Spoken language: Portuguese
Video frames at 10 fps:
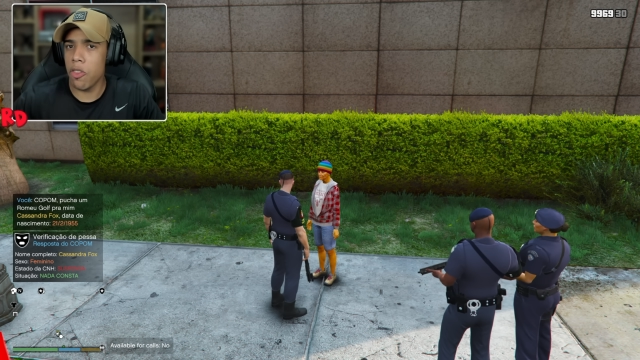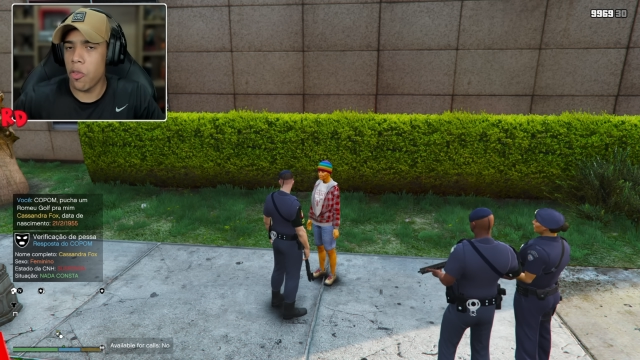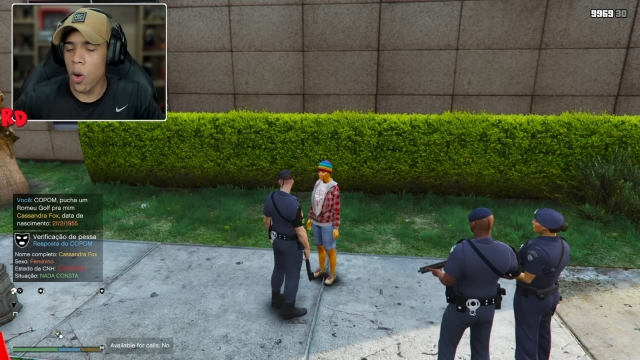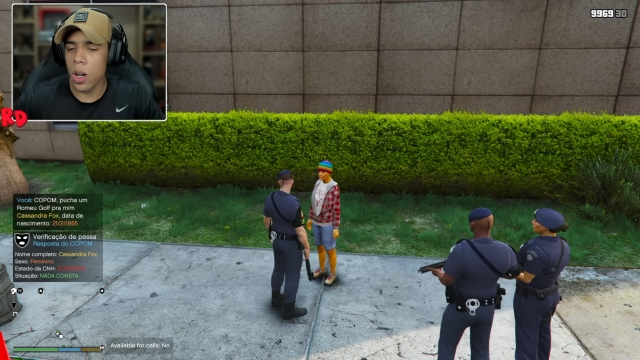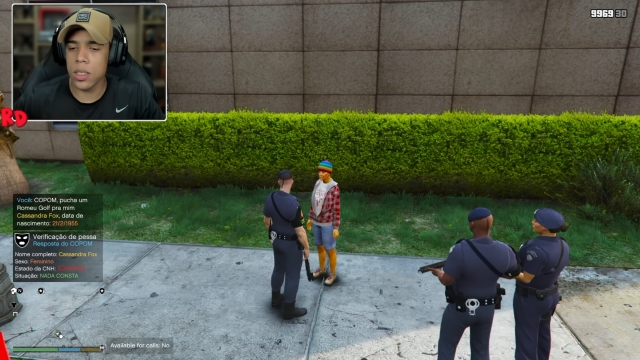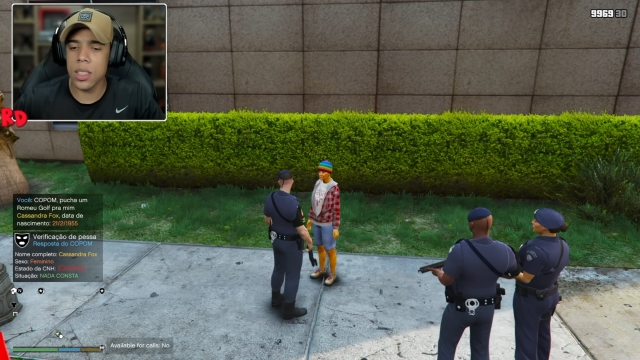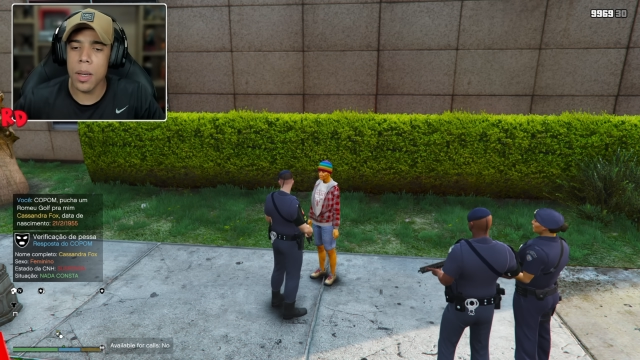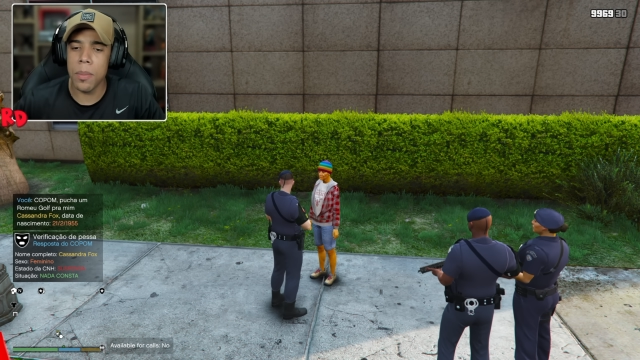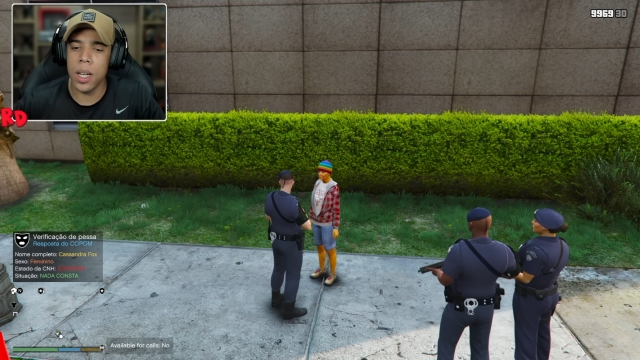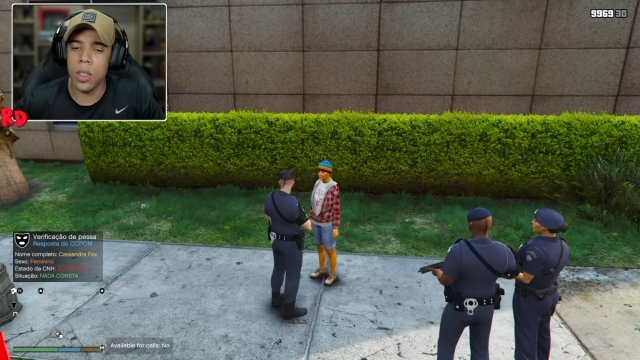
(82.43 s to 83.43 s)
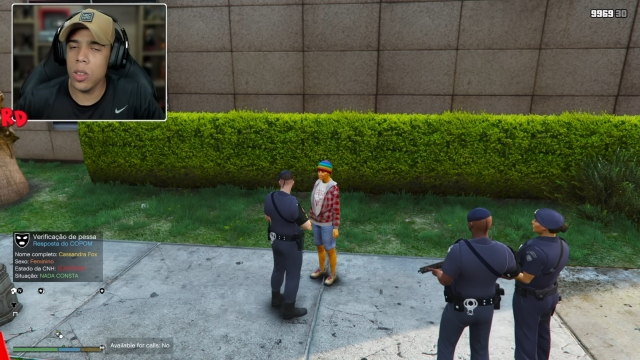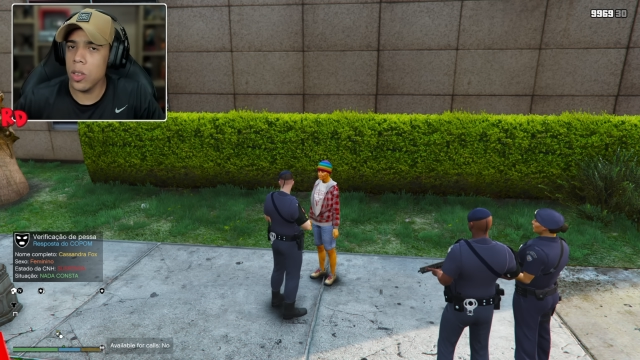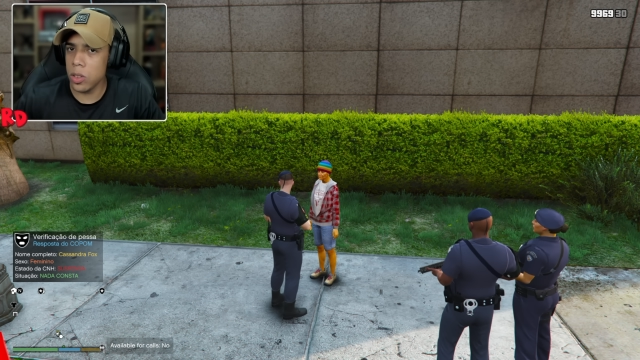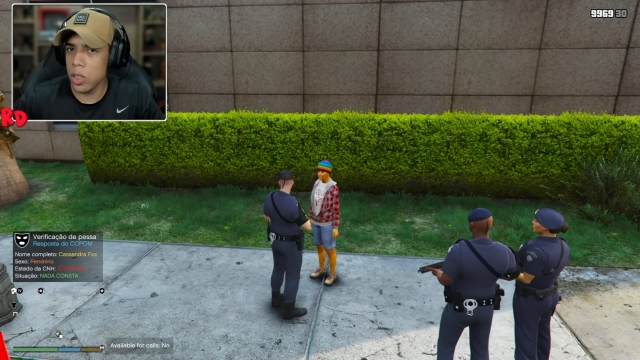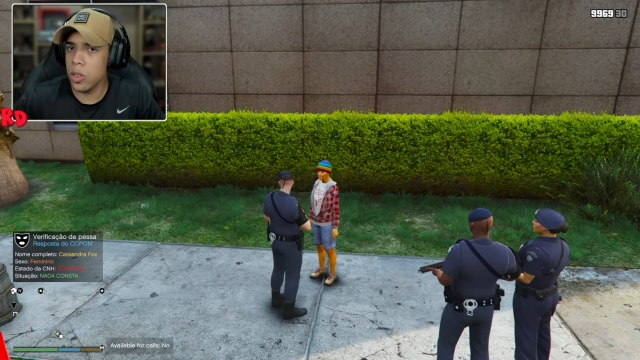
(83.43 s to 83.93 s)
É Fox, né, mano? Eu
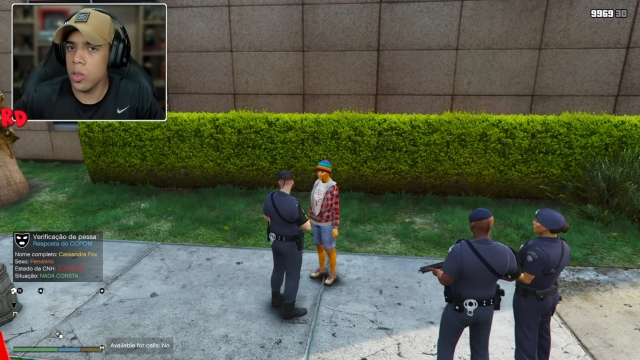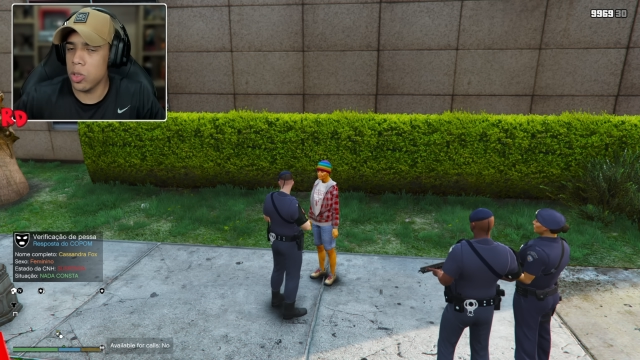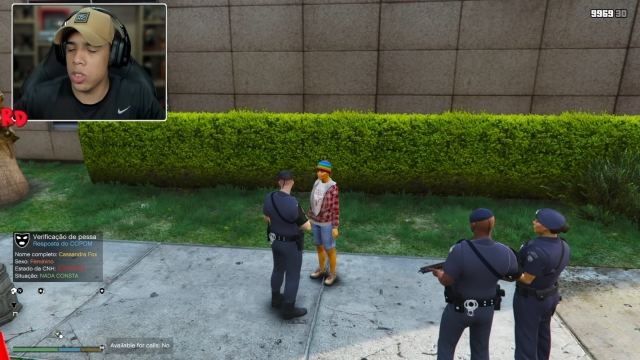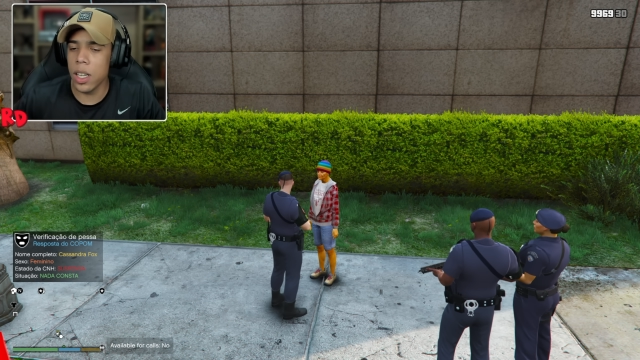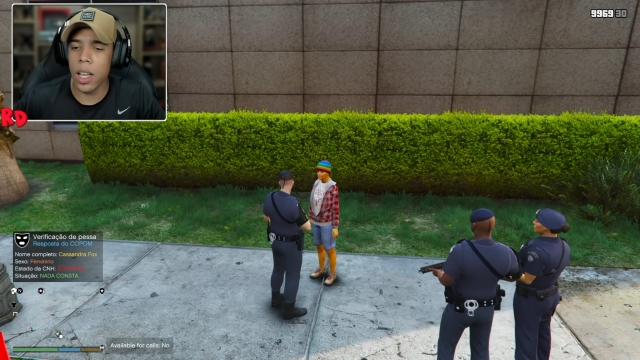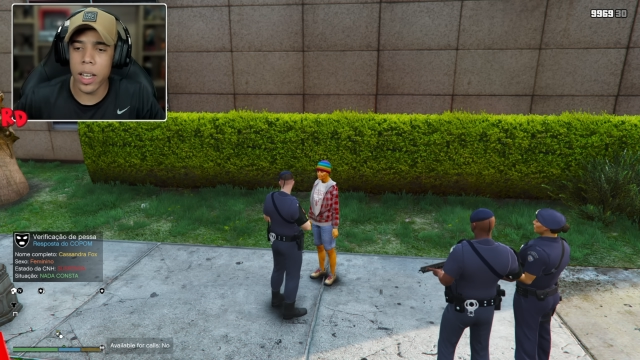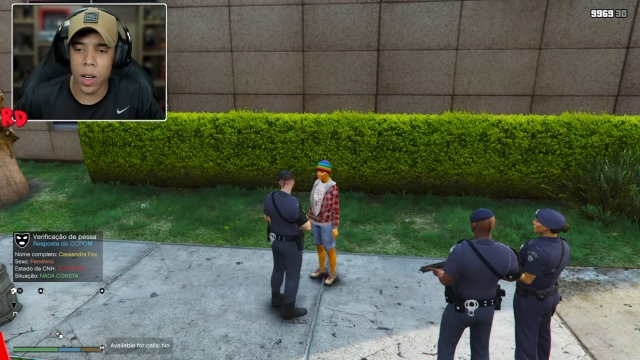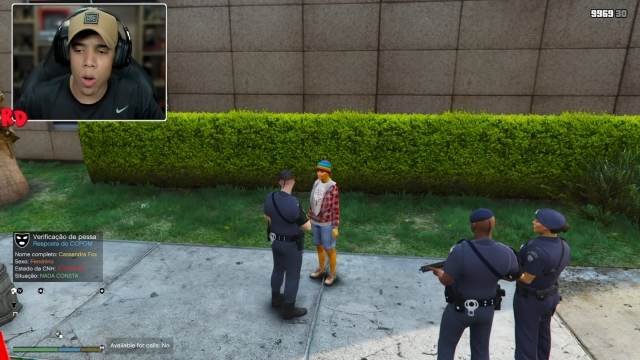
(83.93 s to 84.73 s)
não, eu não sei, galera.